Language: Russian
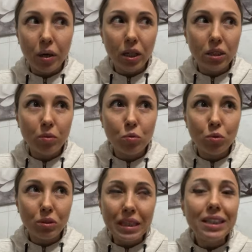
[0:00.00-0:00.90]

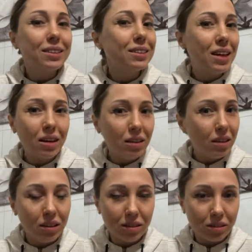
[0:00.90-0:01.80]
Поэтому
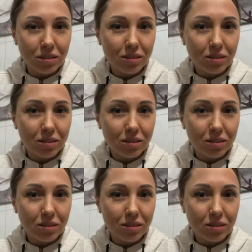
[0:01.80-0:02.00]
незнание